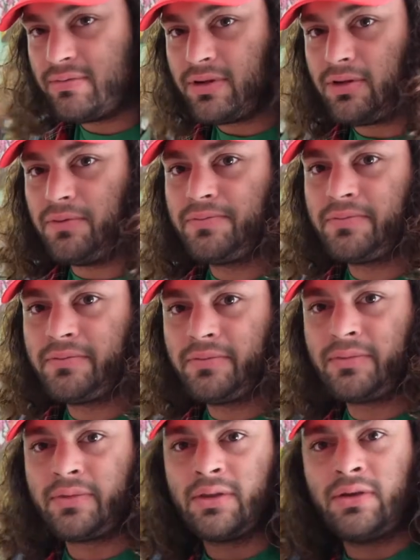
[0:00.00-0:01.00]
maintenant.
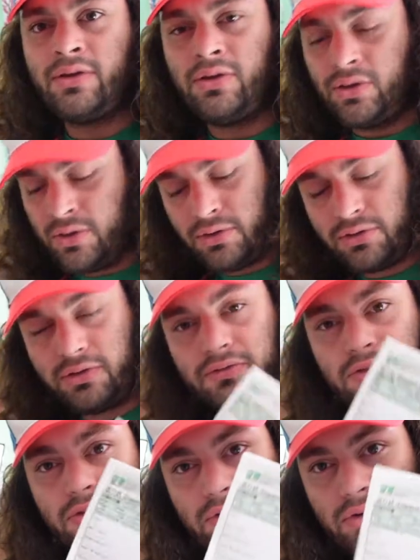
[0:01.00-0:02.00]

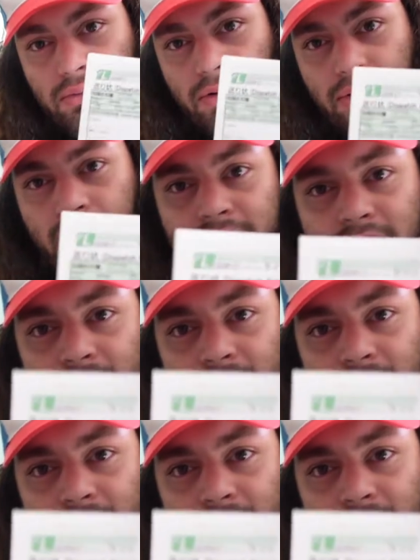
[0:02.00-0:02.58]
Sauf que le problème,